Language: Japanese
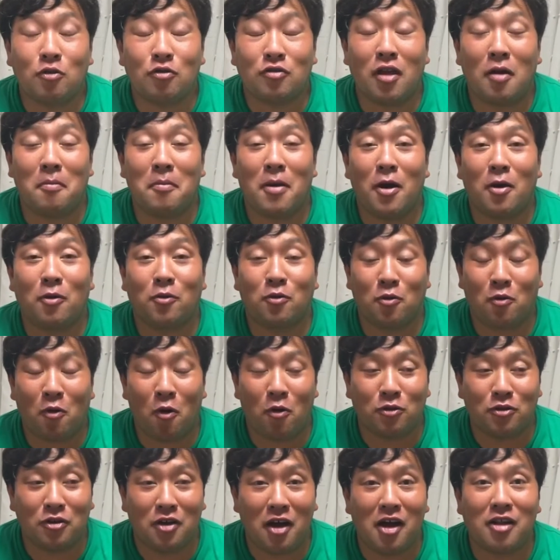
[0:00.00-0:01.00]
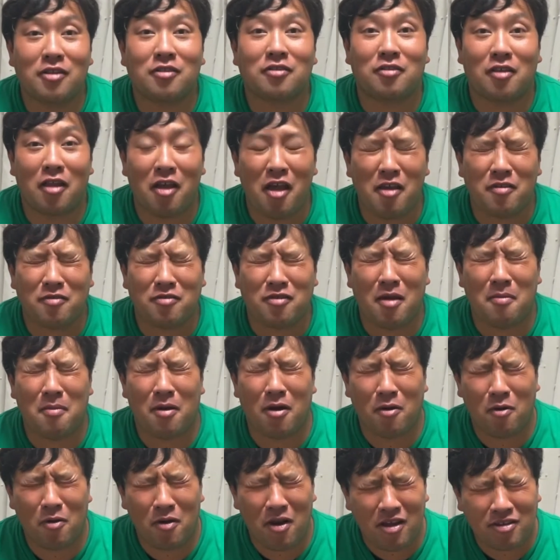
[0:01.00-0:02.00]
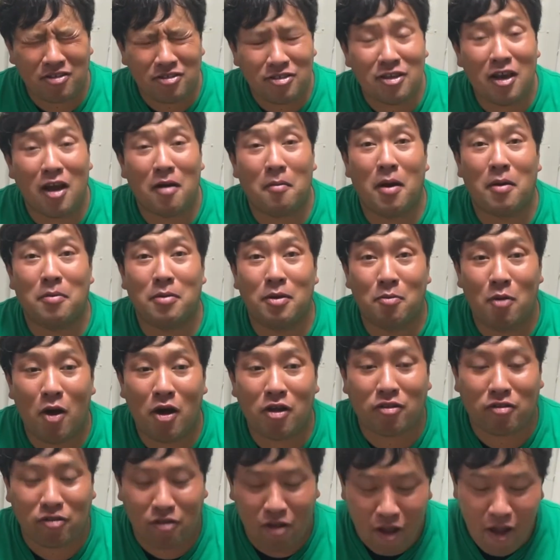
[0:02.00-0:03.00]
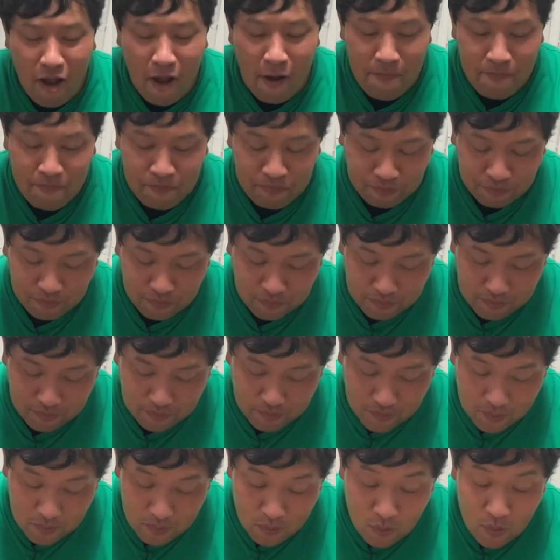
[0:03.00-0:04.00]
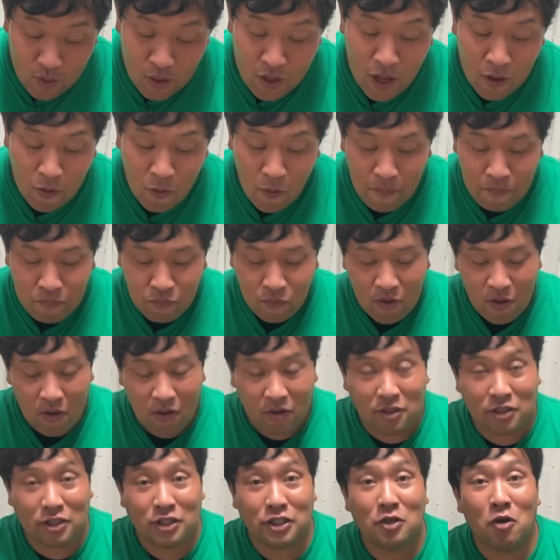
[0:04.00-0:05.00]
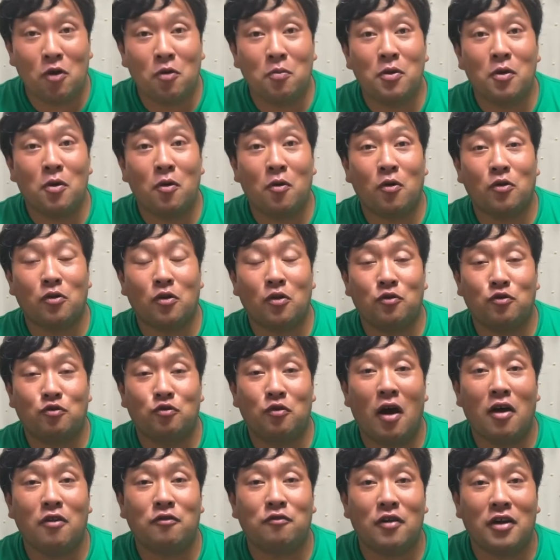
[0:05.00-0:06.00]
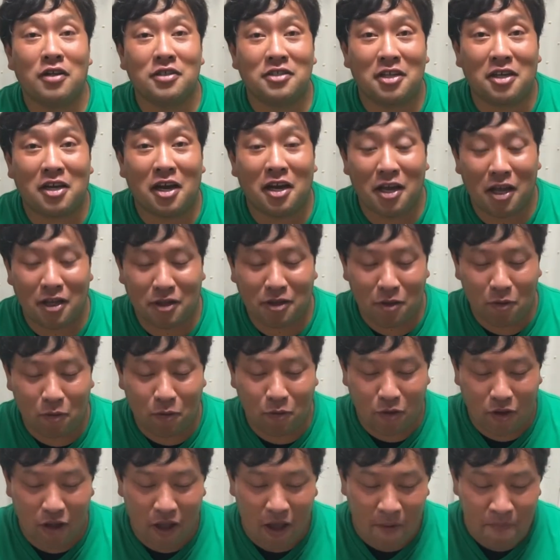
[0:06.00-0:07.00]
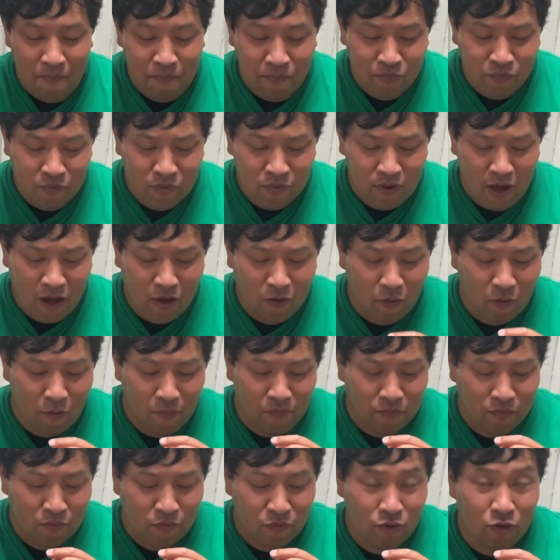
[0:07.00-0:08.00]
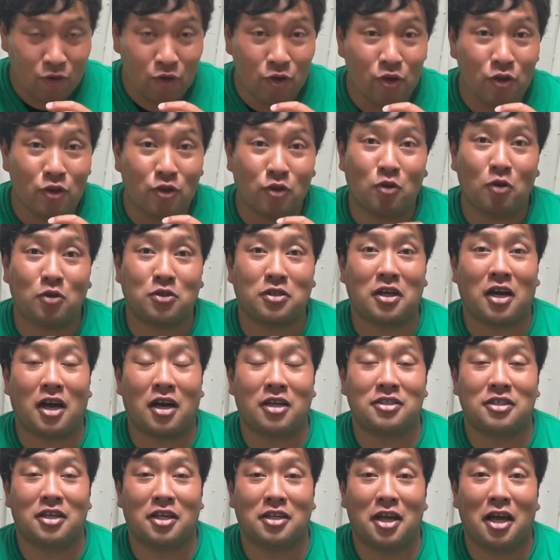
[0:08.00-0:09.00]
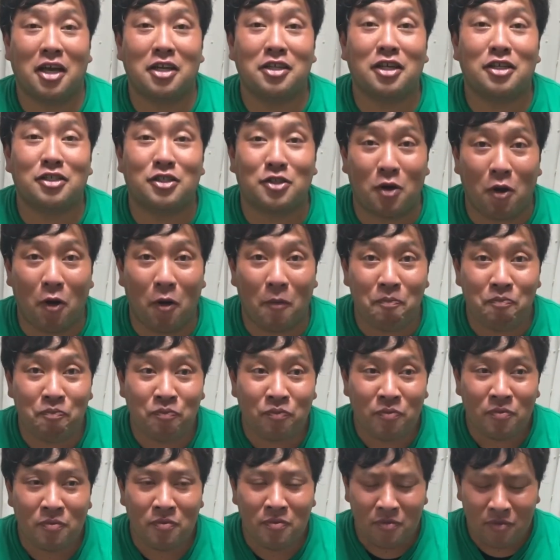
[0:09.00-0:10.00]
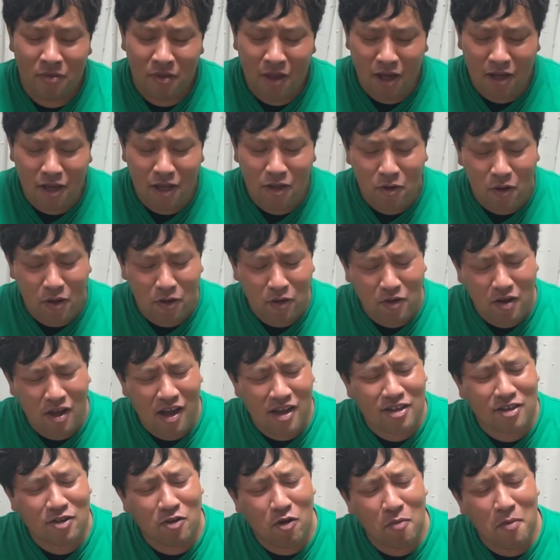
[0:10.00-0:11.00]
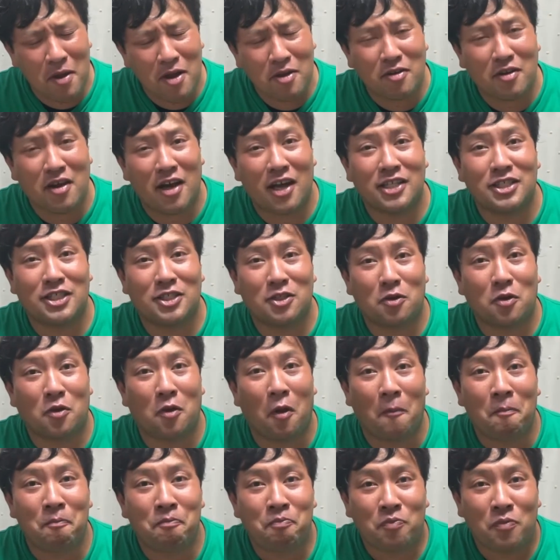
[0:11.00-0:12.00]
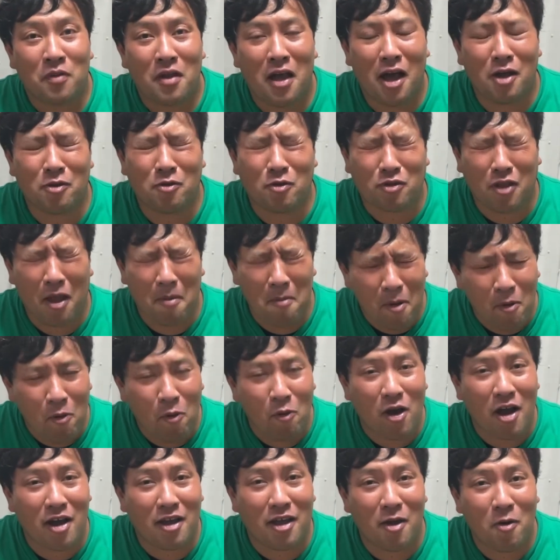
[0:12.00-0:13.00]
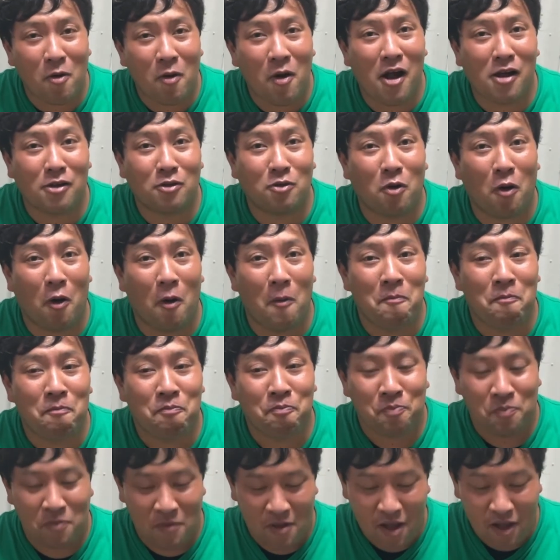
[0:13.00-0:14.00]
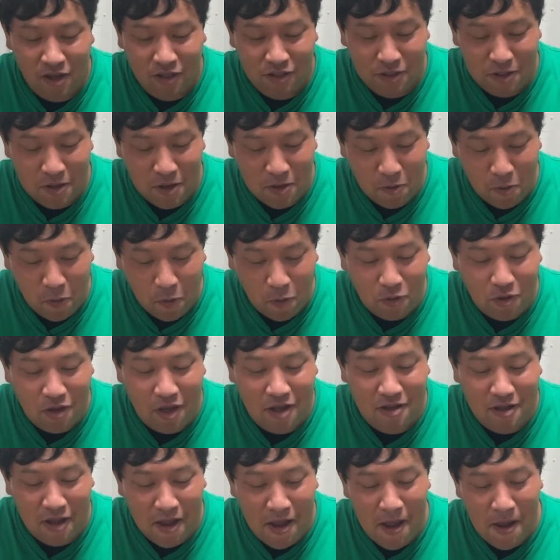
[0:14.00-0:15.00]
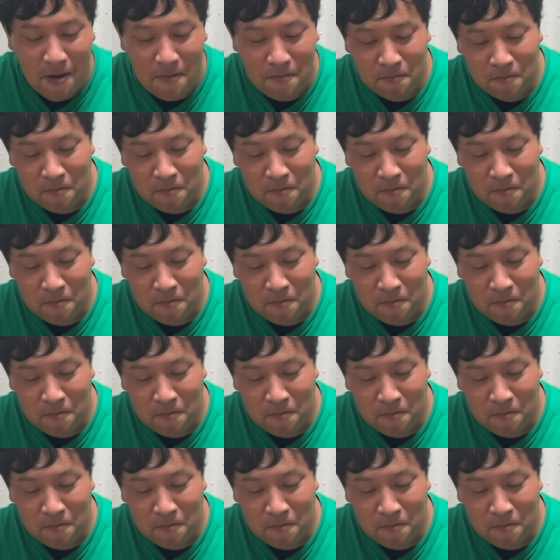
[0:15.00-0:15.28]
卵のコクがあって卵らしい甘みもあって、あの白身を本当にふわふわにしてからやってることであのぬるっとした感じがないんですよ。だけどあのかき込める感じのあの卵かけご飯の感じは残っていて、